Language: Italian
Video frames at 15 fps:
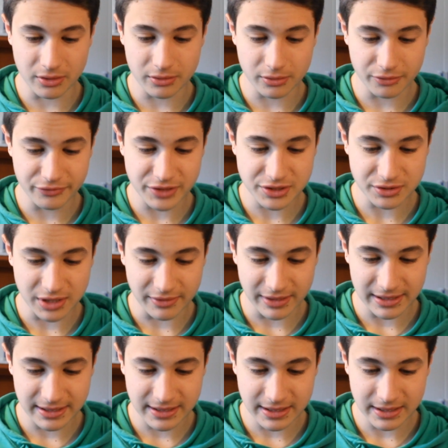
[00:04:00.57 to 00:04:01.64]
no, non ho visto la
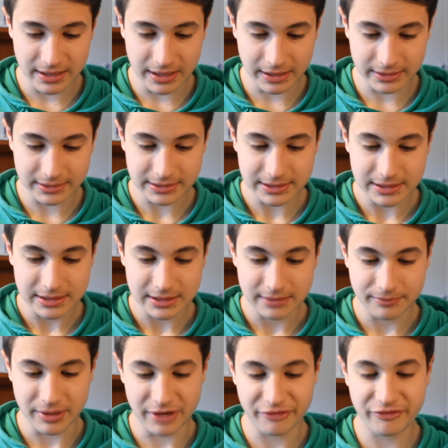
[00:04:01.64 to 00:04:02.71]
Valchiria
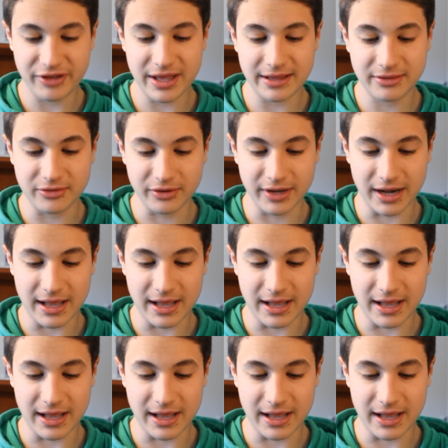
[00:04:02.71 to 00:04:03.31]
perfetto,